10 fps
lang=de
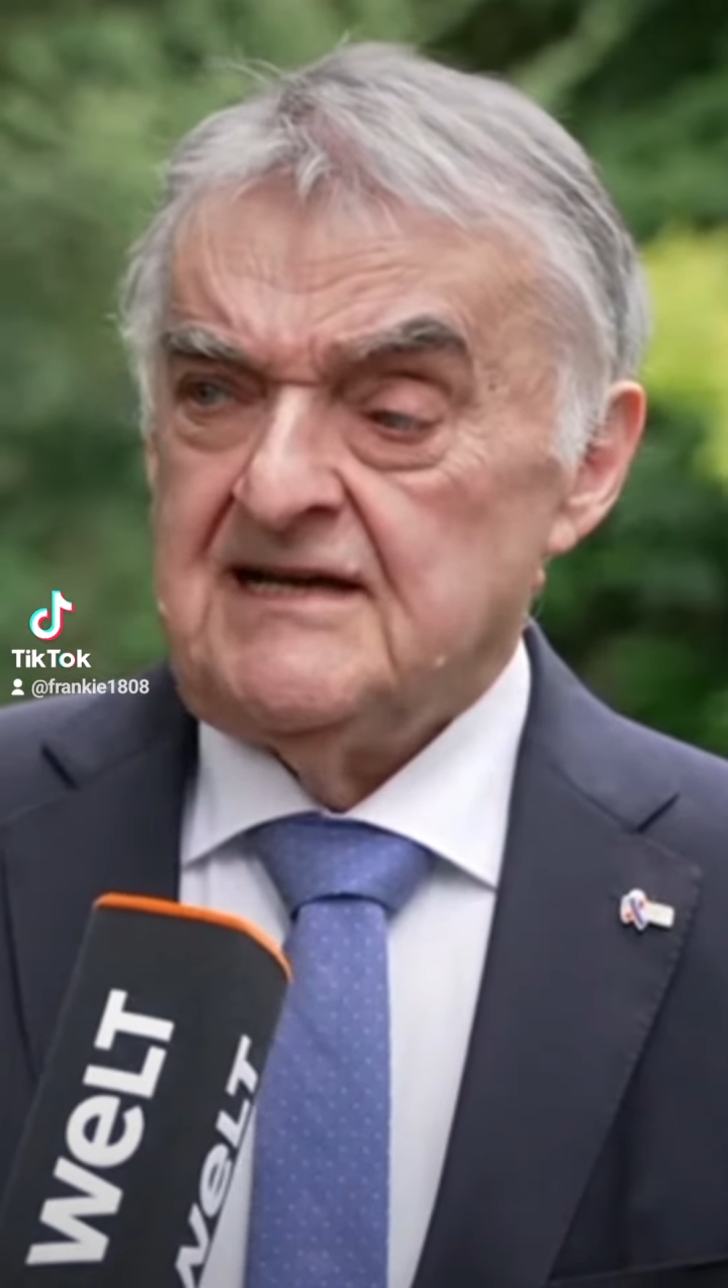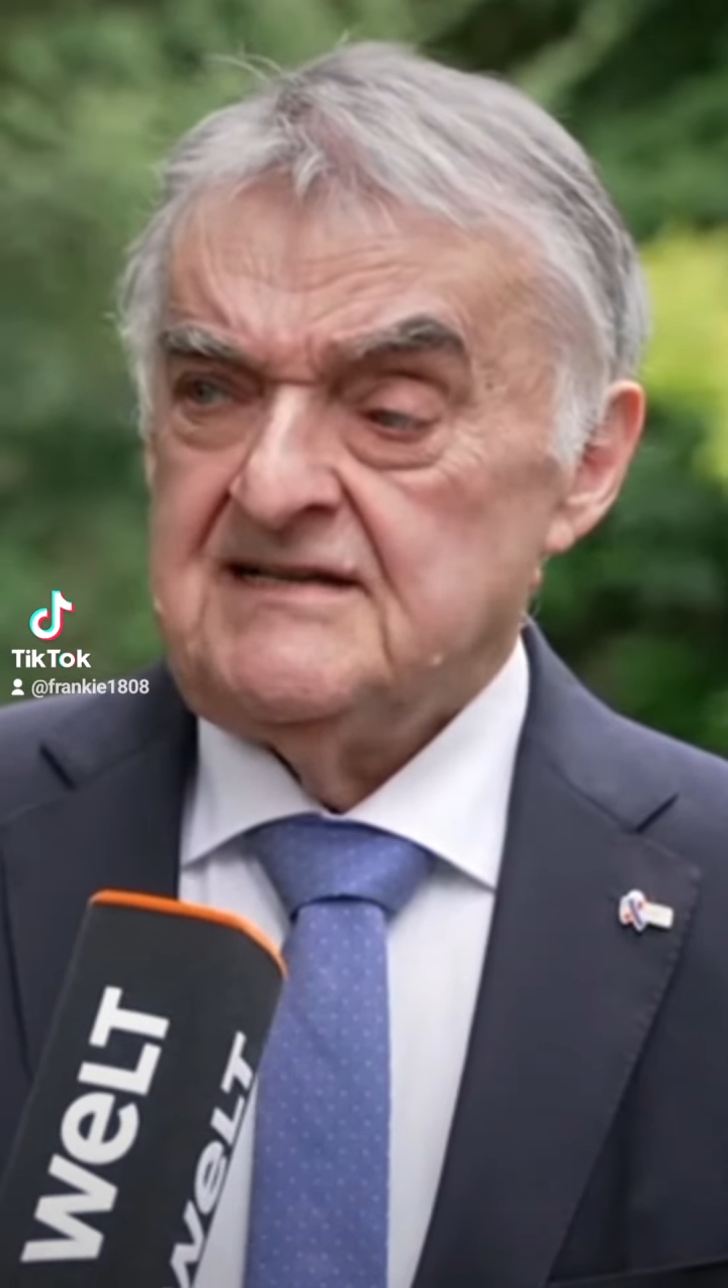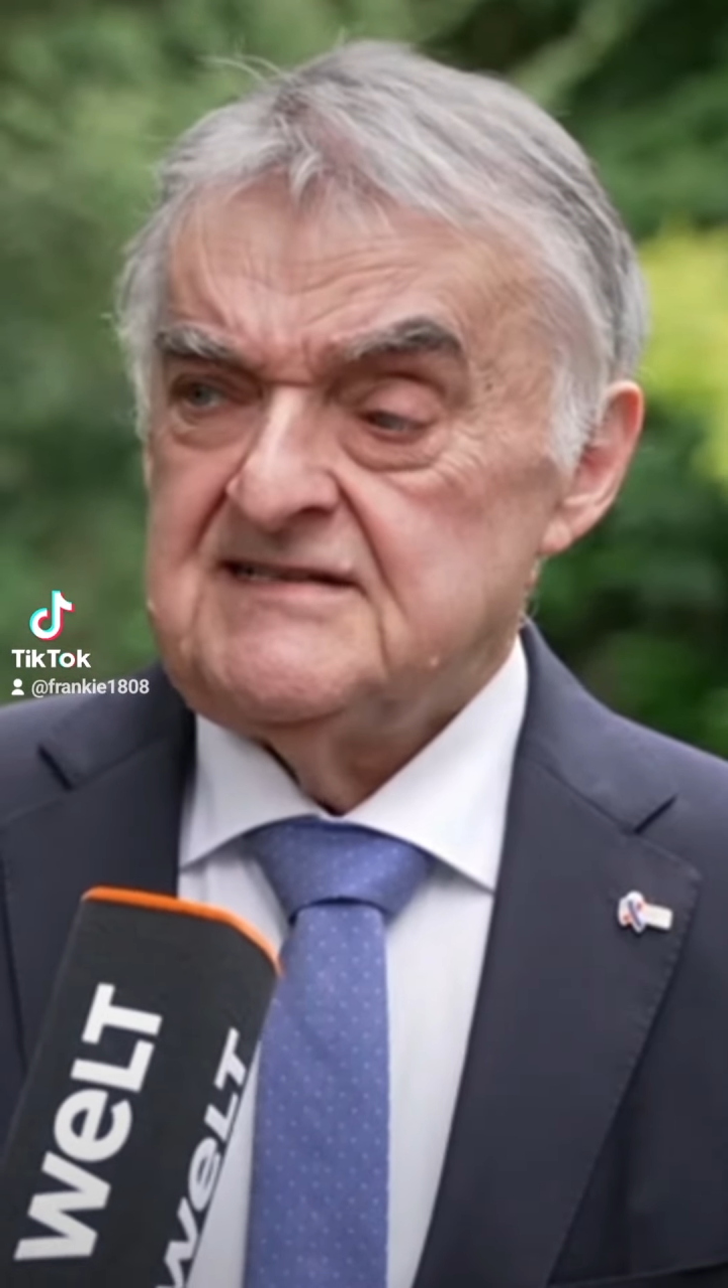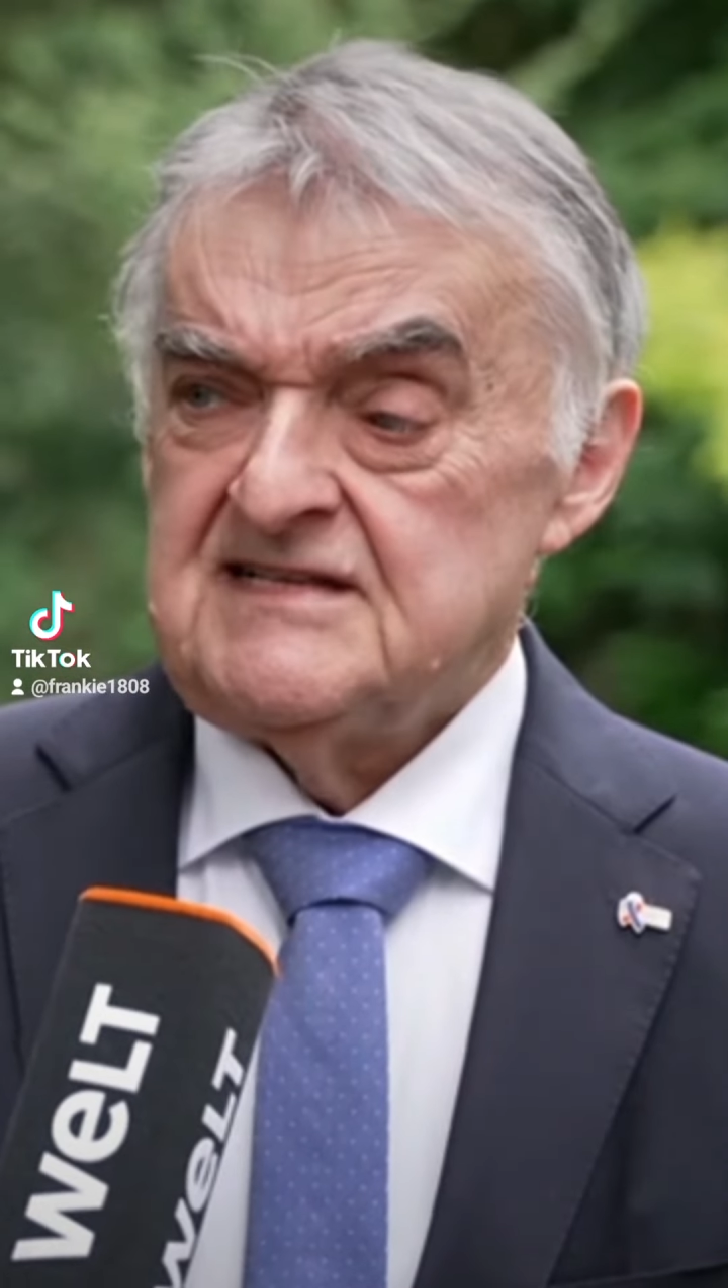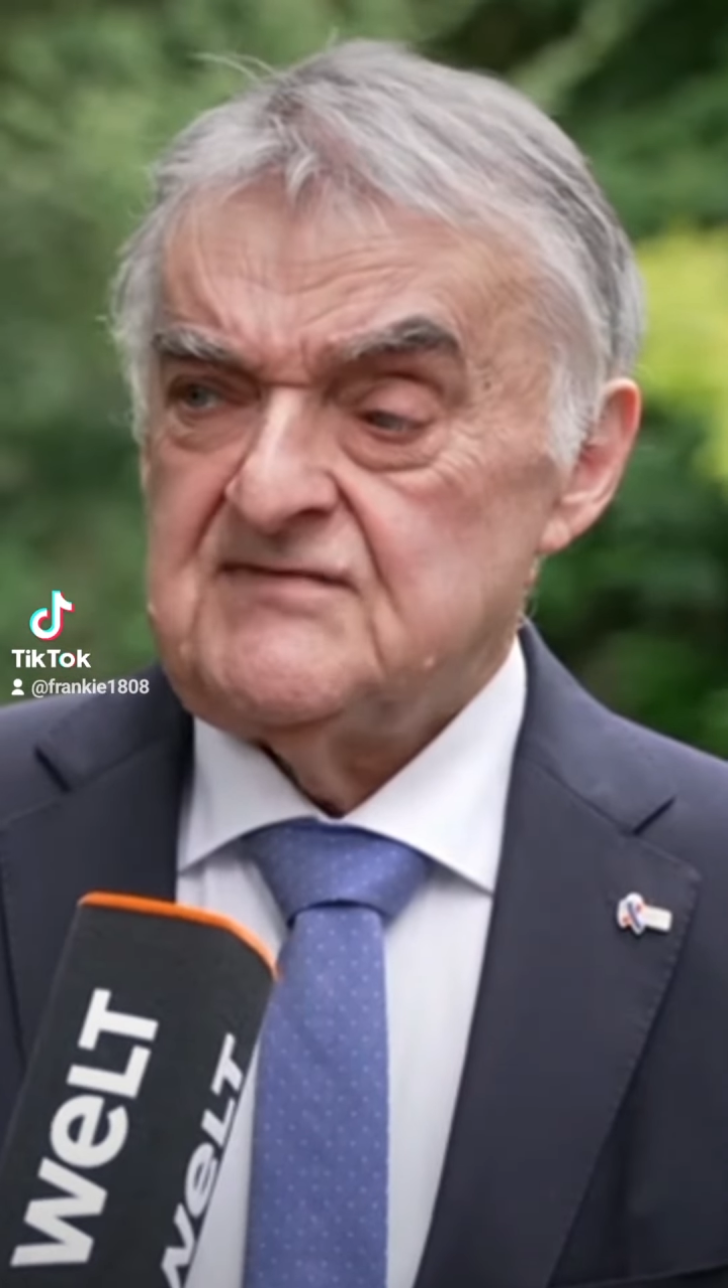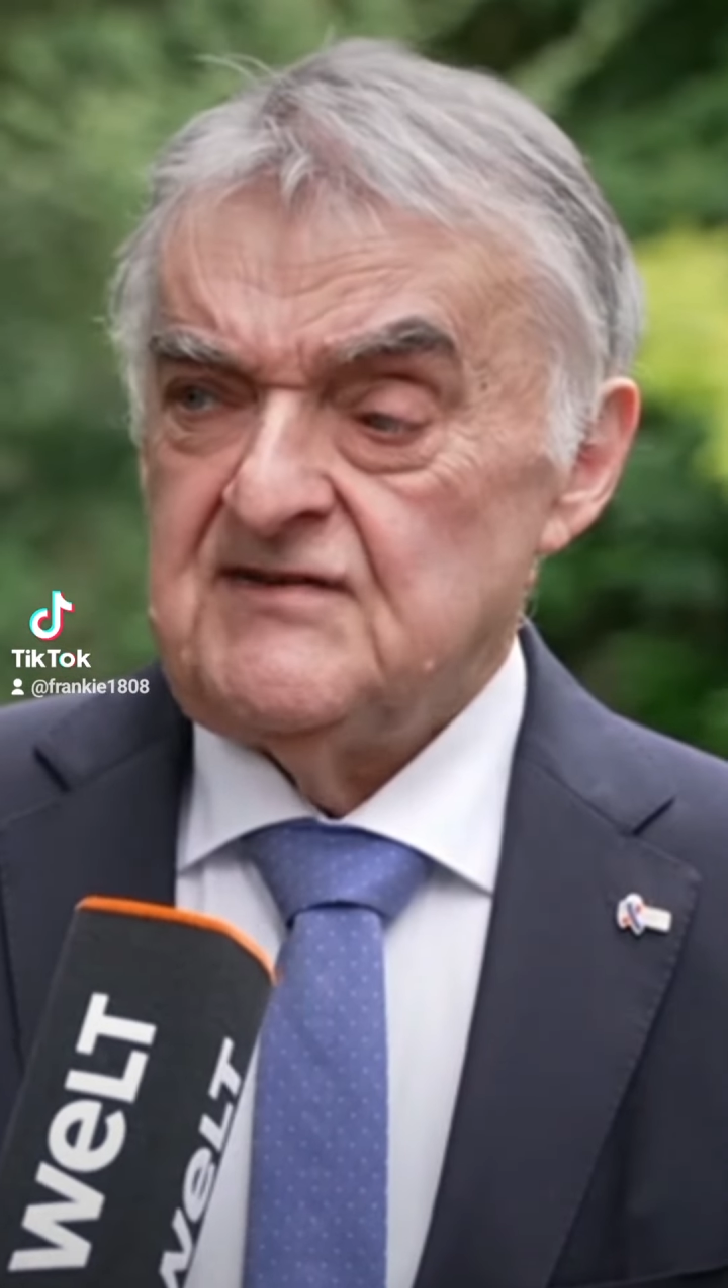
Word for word: eingesetzt